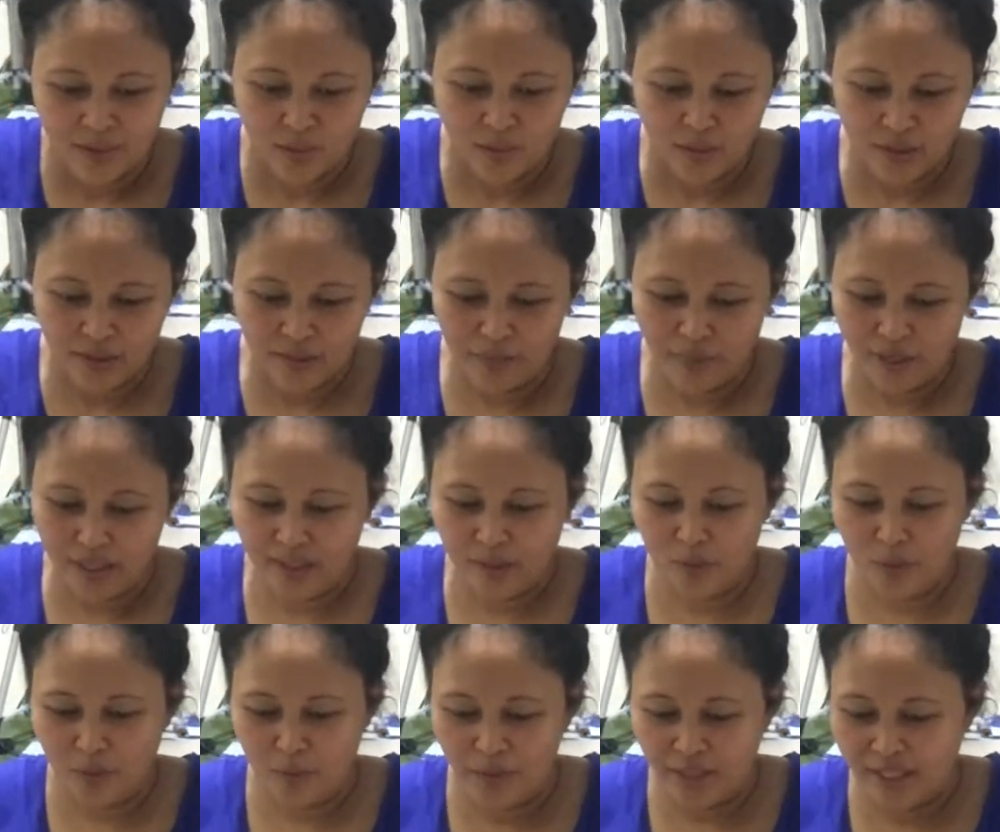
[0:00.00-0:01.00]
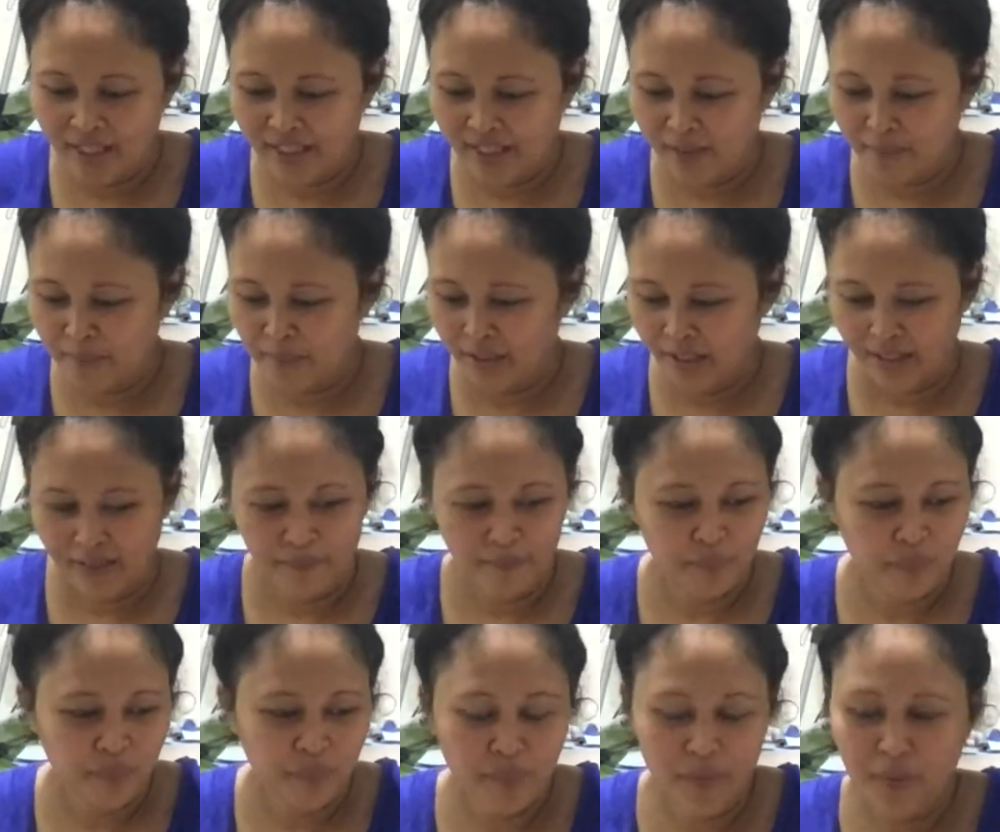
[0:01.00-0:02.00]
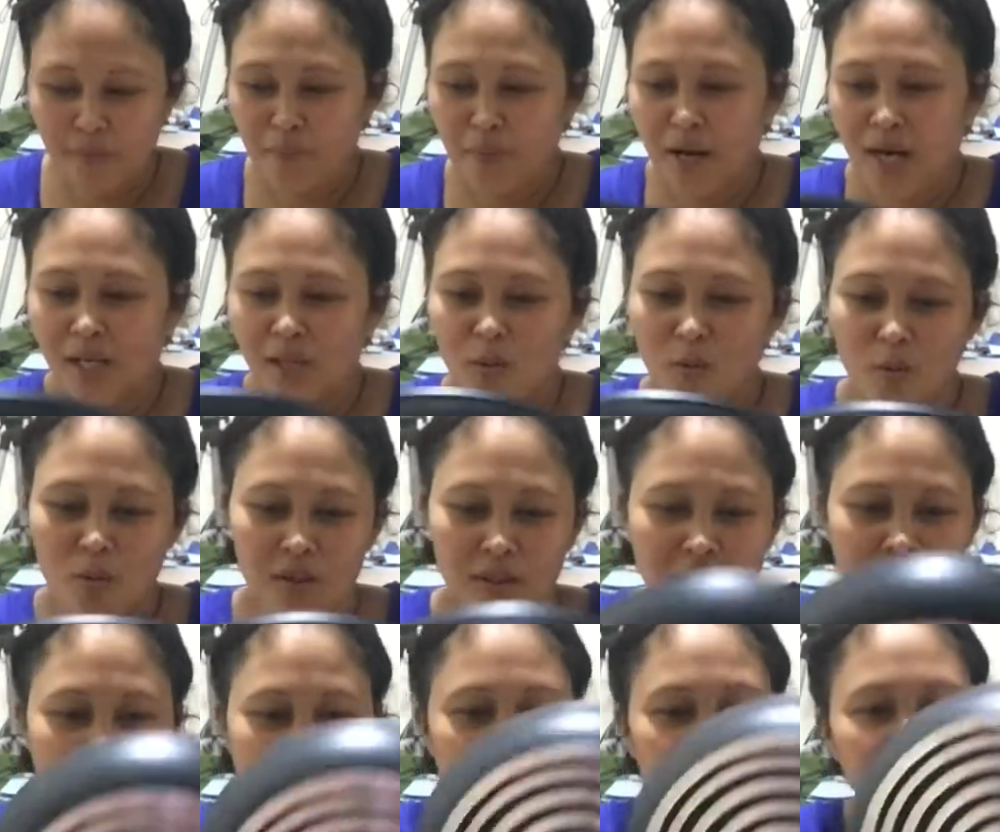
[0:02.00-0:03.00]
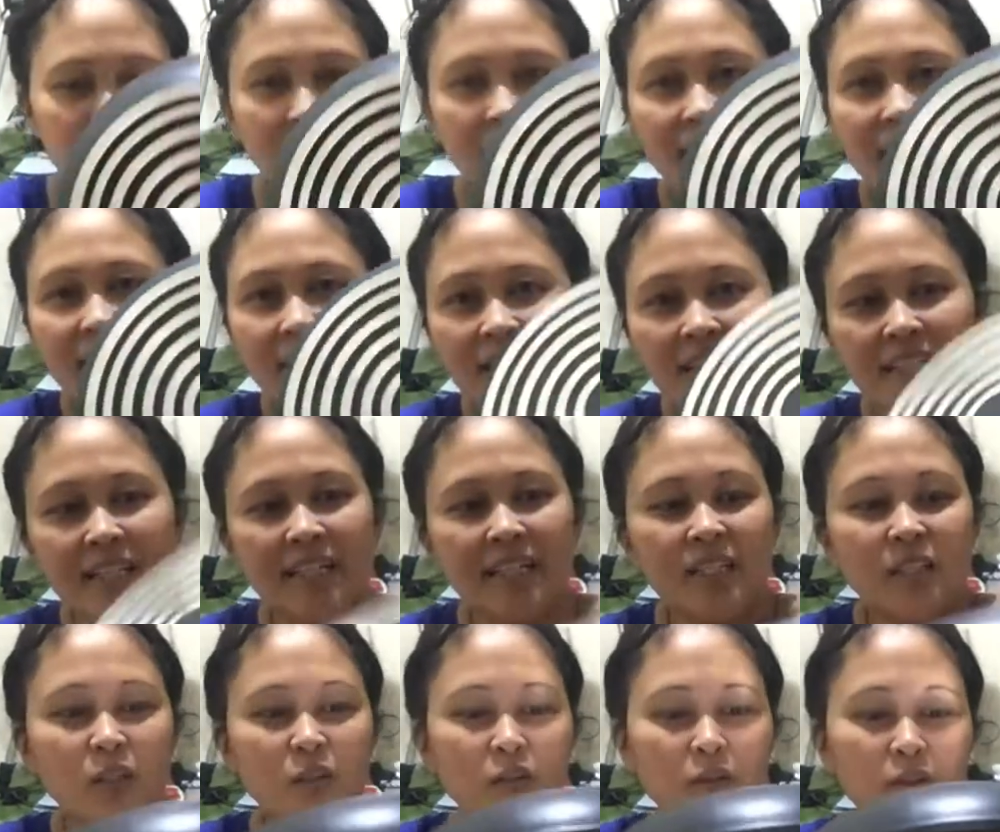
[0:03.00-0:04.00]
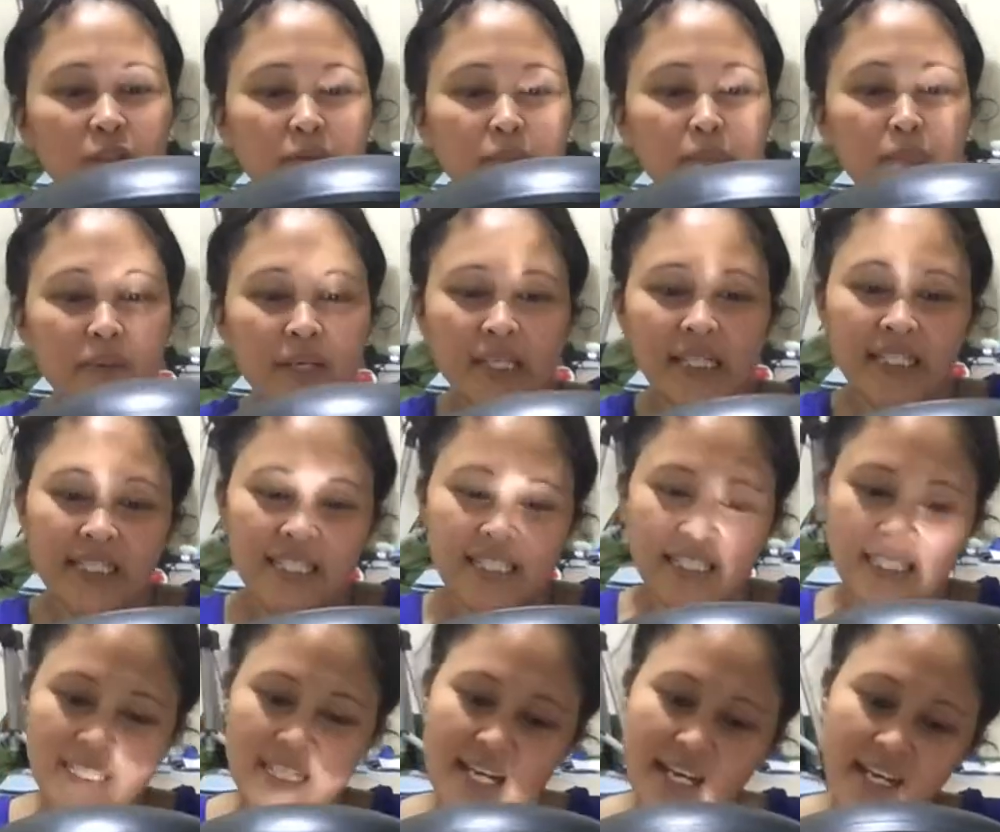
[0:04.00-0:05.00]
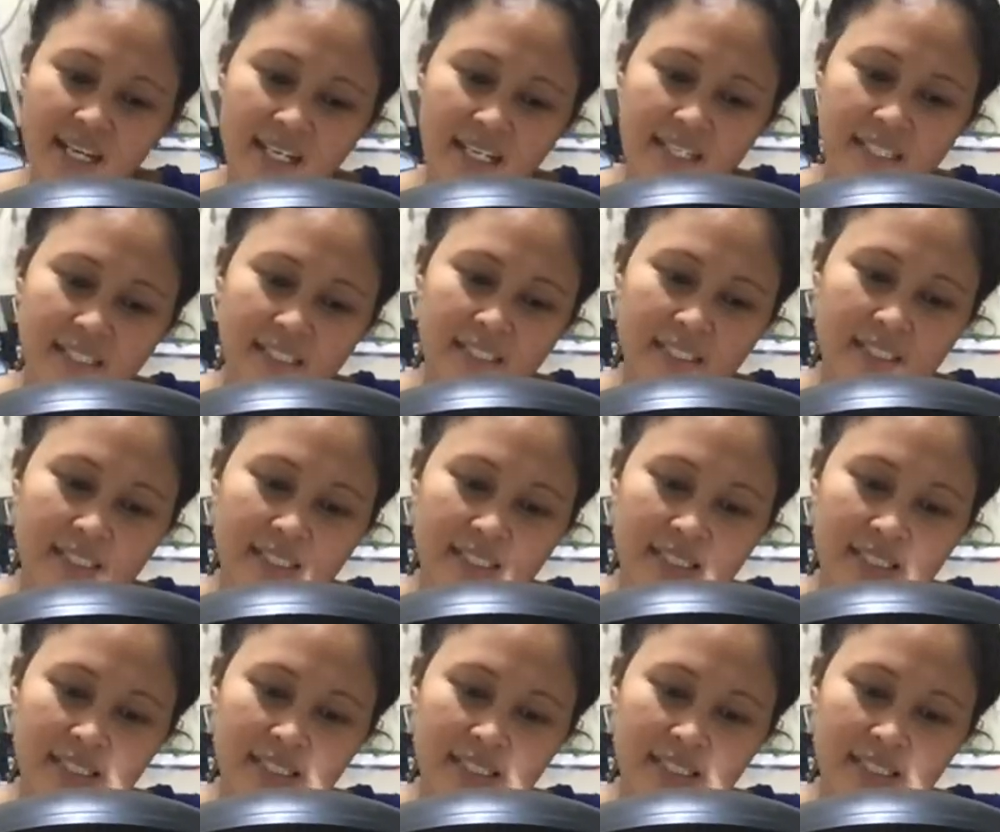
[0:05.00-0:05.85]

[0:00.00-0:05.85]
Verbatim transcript: Diba? Ito ang mahirap eh. Pagbago, ang hirap yun. Ito yung the baby size.